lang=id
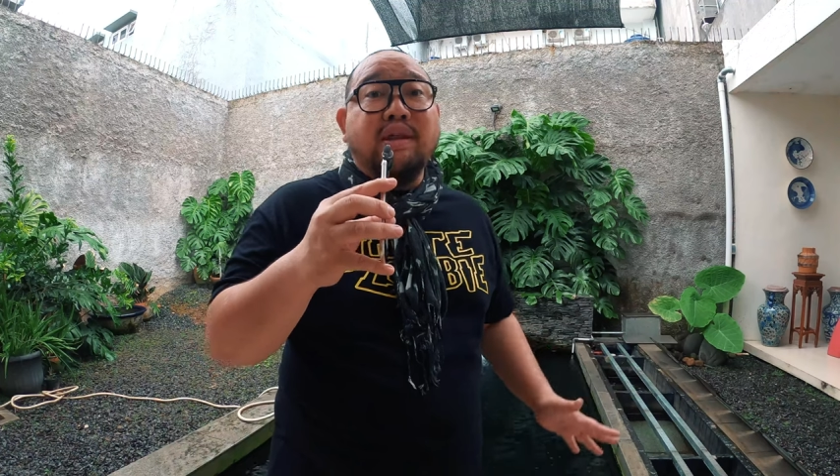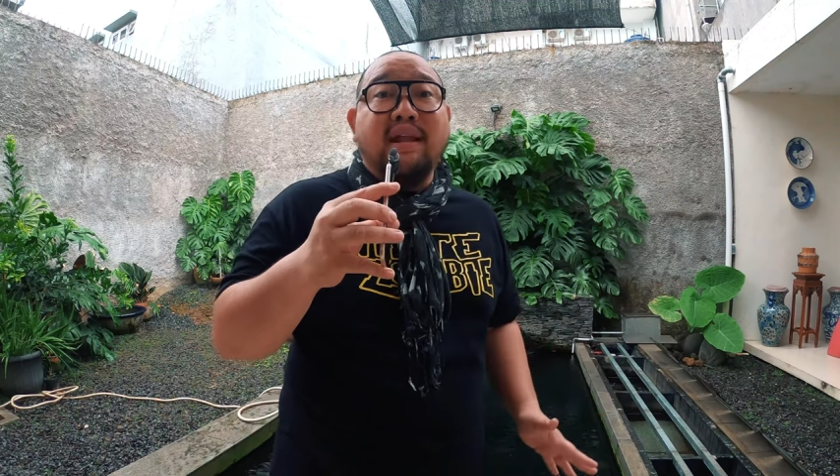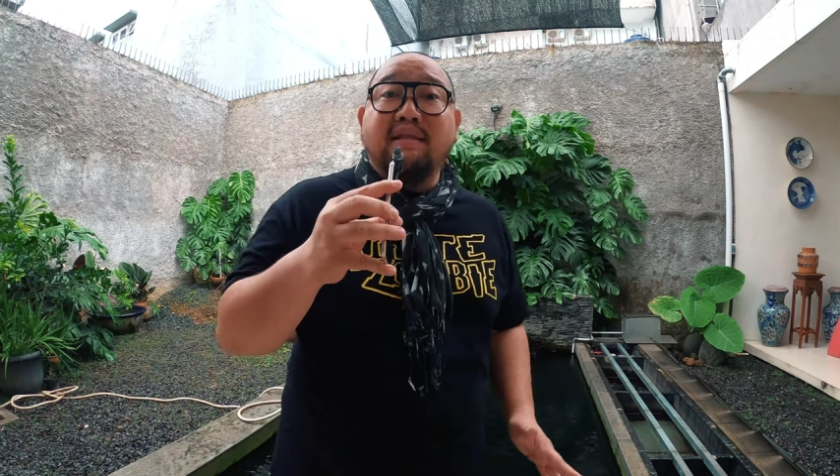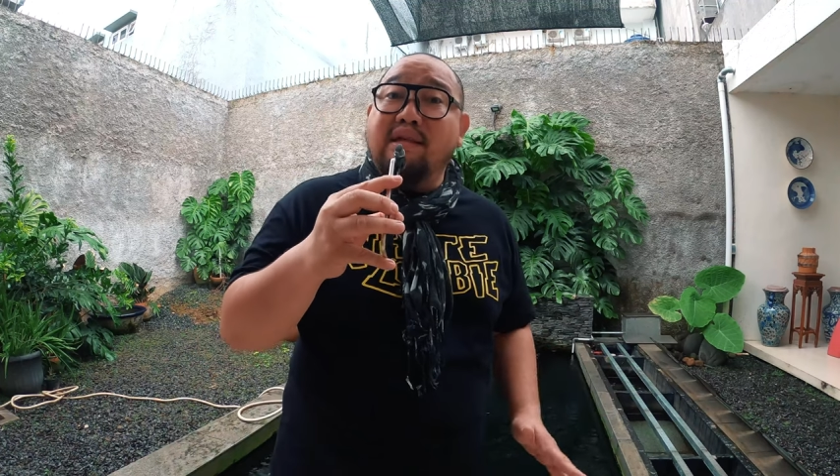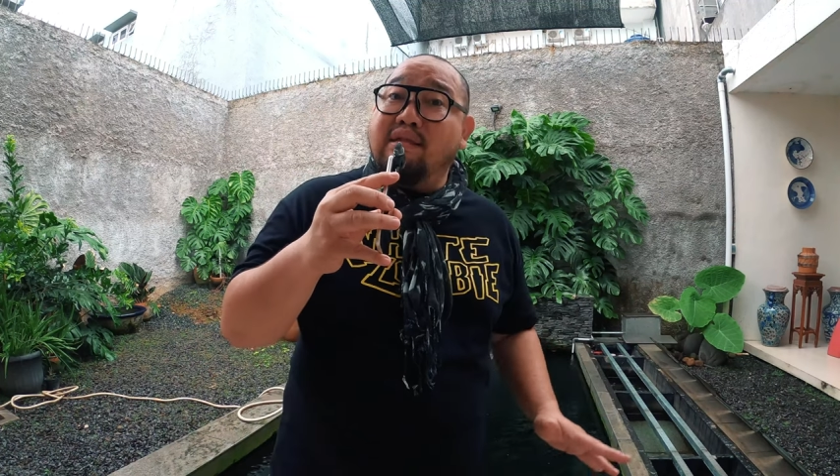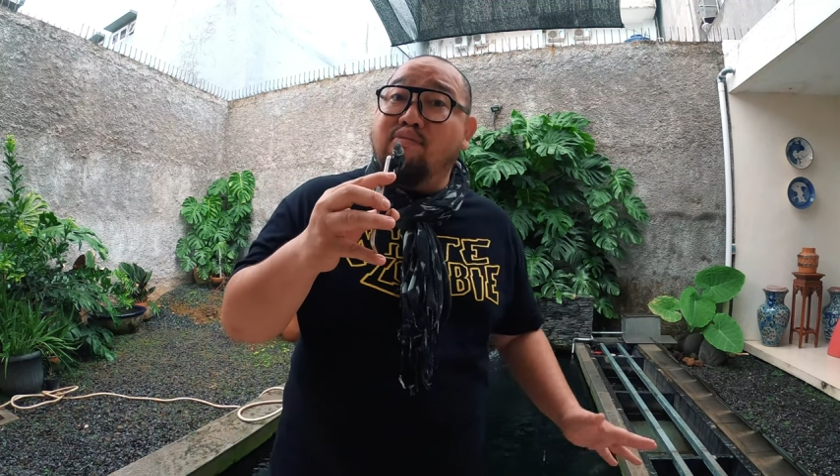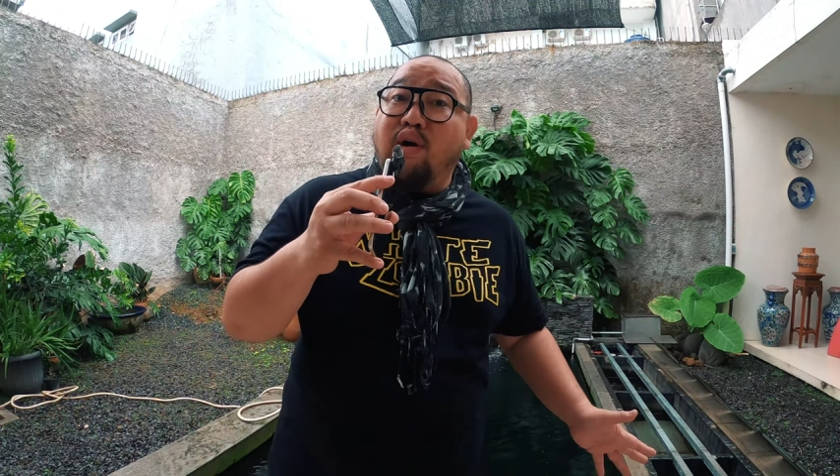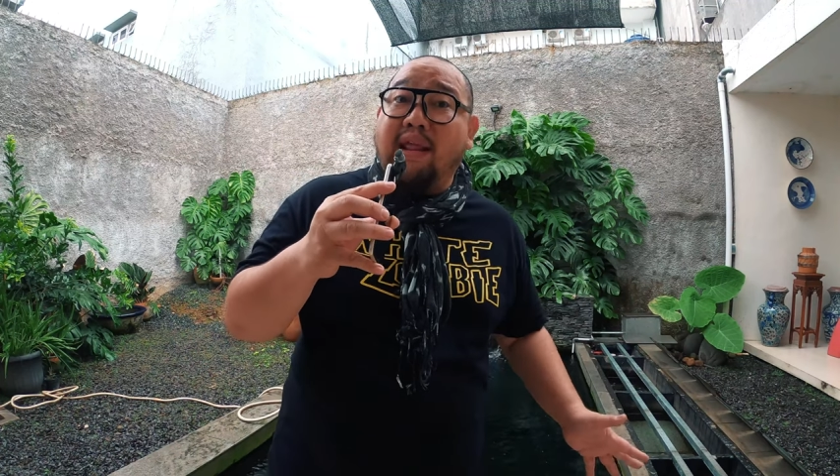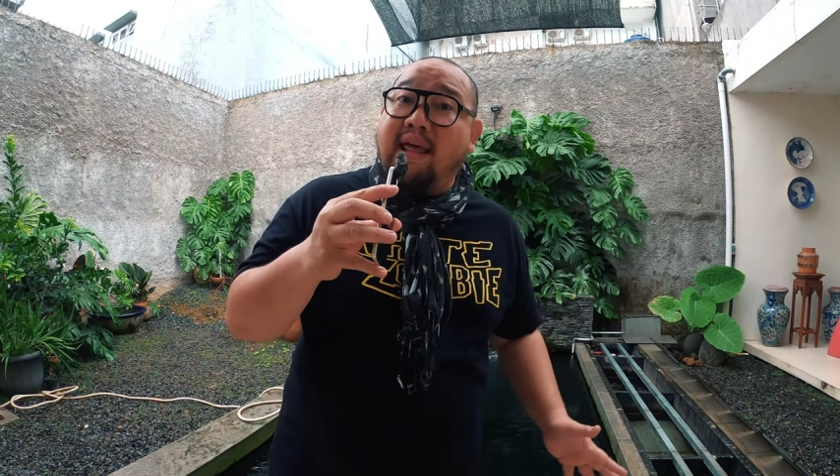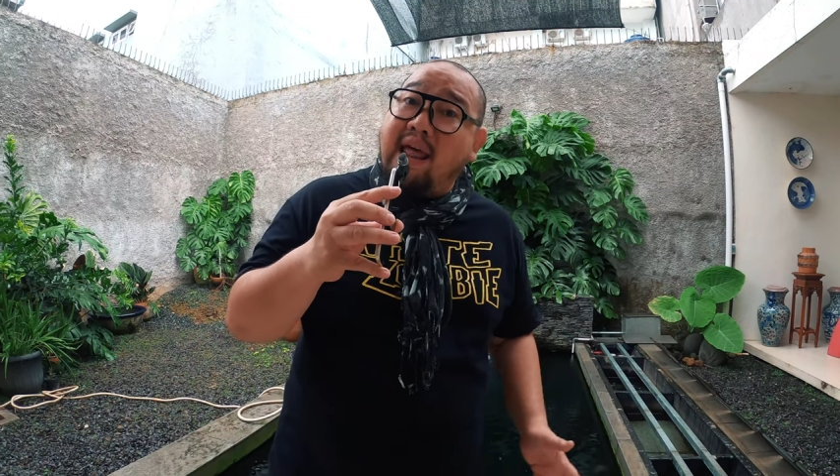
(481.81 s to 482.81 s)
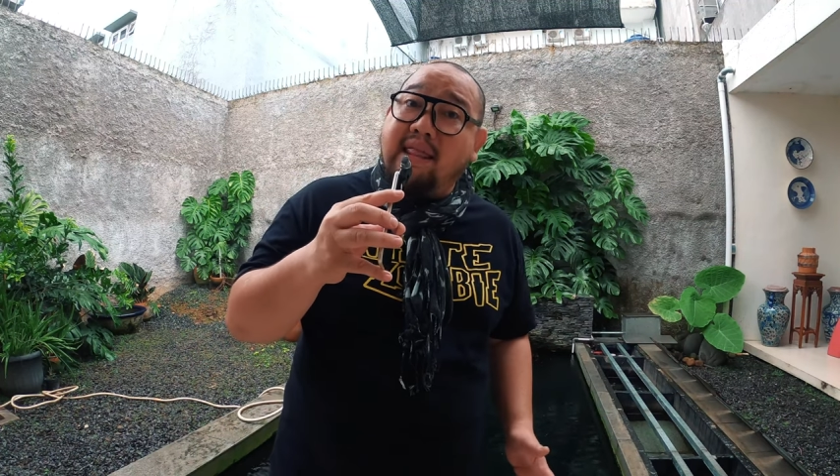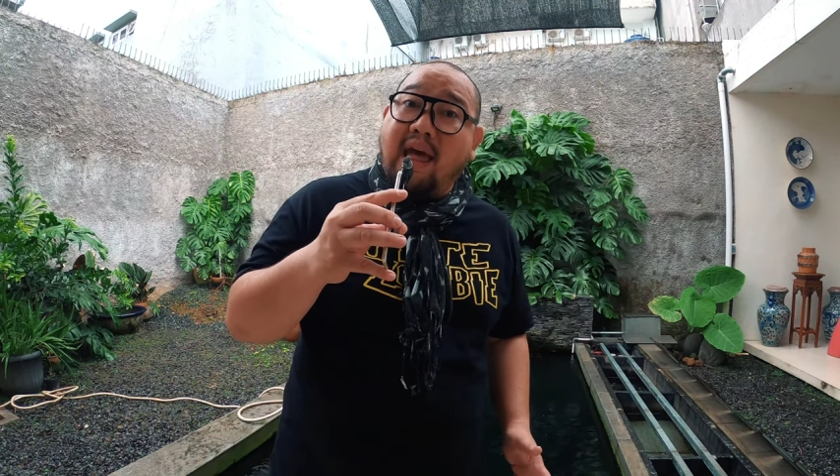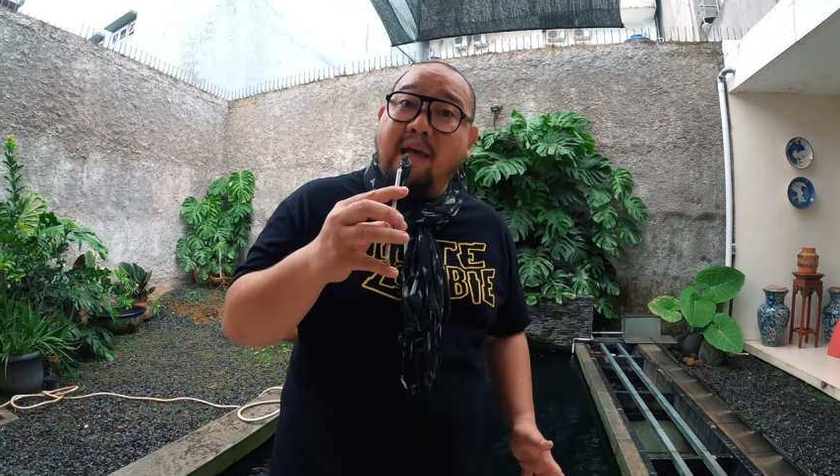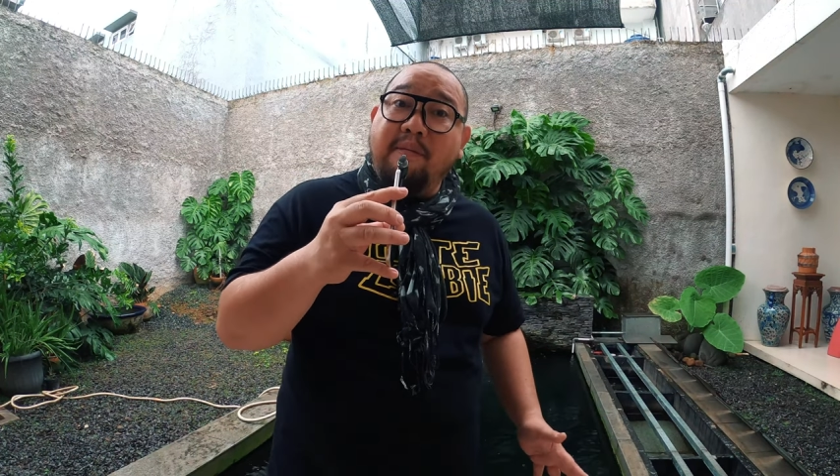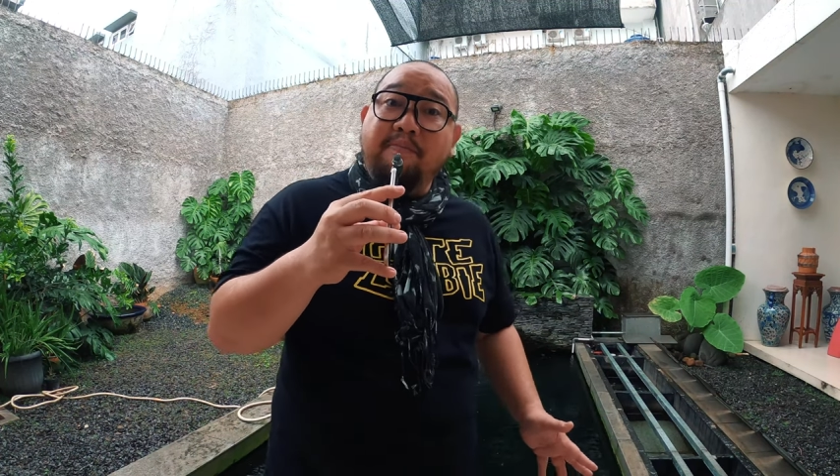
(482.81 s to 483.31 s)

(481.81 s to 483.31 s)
cm semua rata-rata,